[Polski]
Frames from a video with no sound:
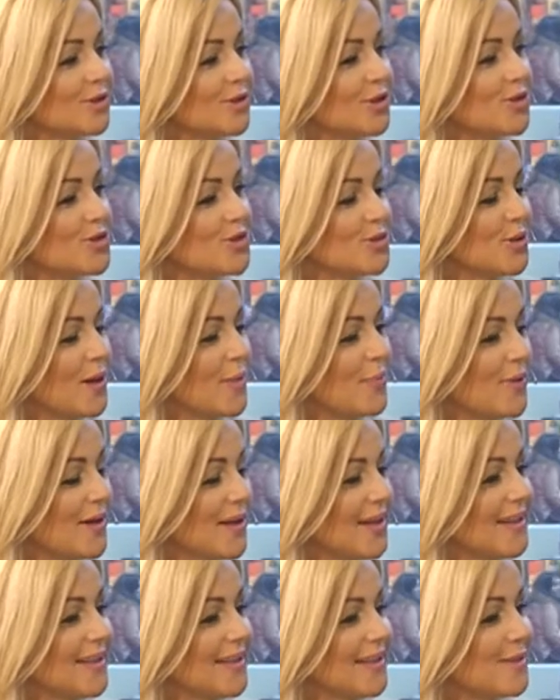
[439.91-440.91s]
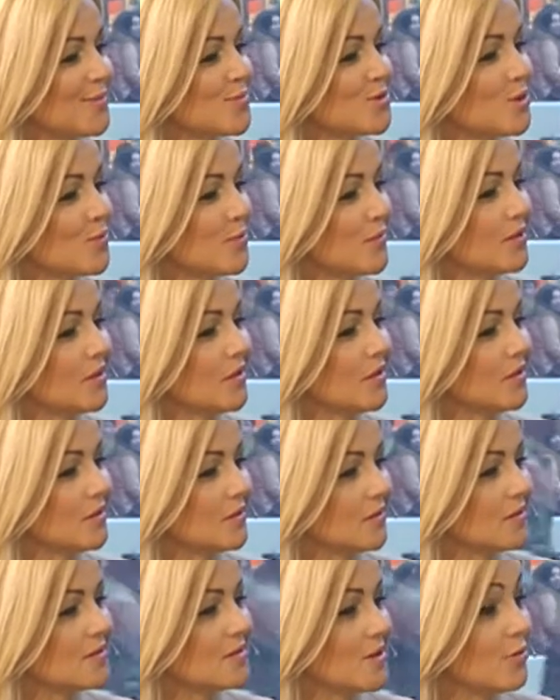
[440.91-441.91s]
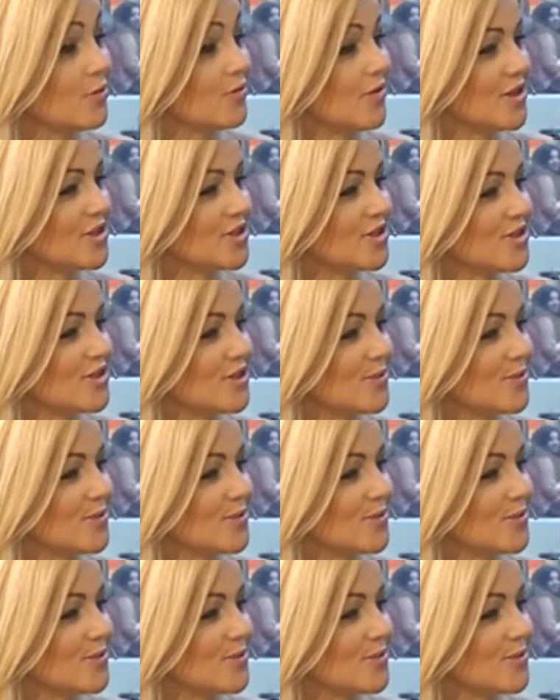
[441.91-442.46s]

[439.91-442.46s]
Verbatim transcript: tylko sztuka polega na tym, żeby ich e, zauważyć,